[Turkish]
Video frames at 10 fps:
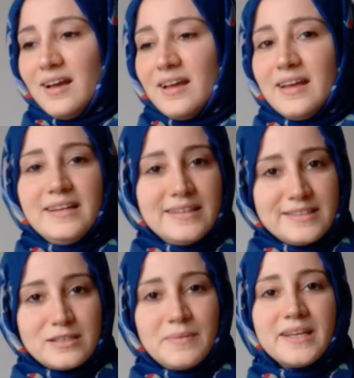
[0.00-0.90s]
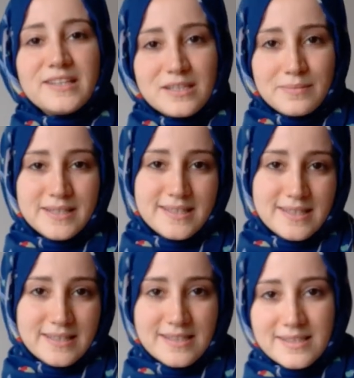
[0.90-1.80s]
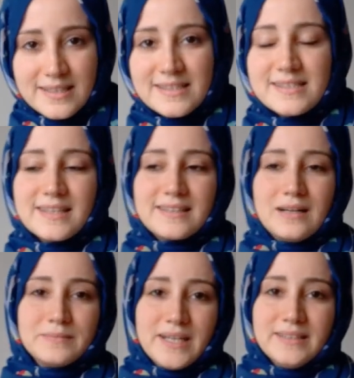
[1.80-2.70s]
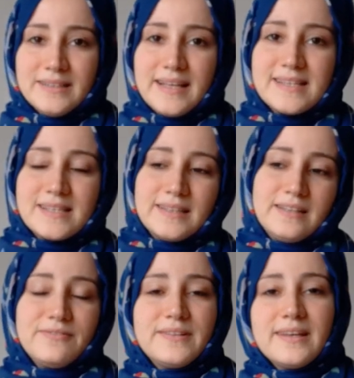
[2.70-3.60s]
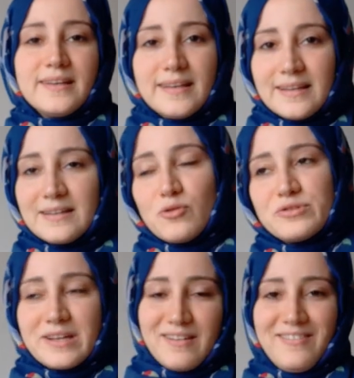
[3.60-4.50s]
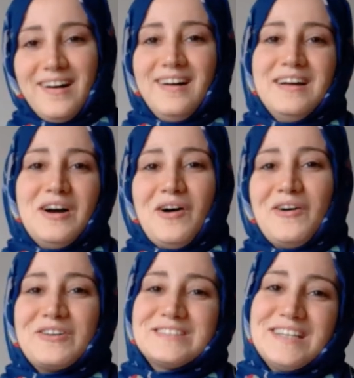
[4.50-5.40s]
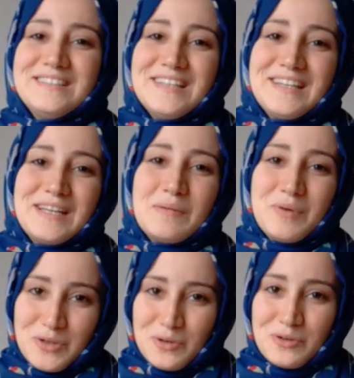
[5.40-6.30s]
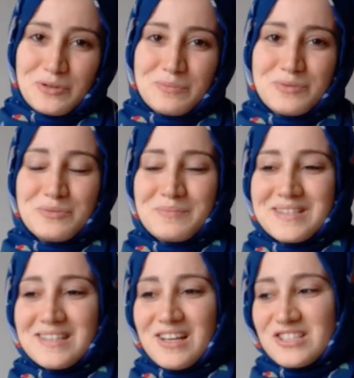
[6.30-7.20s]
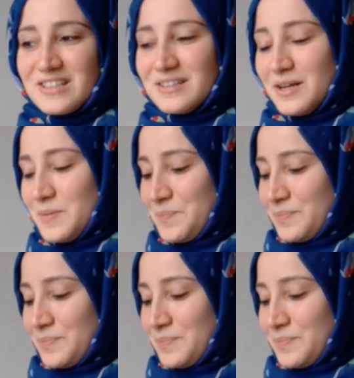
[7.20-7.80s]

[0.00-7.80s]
e, iletişime geçebilirsiniz. Instagram'dan Neyzen Elif diye gelin o tarafa. Oradan e, bakıyorum bütün mesajlara.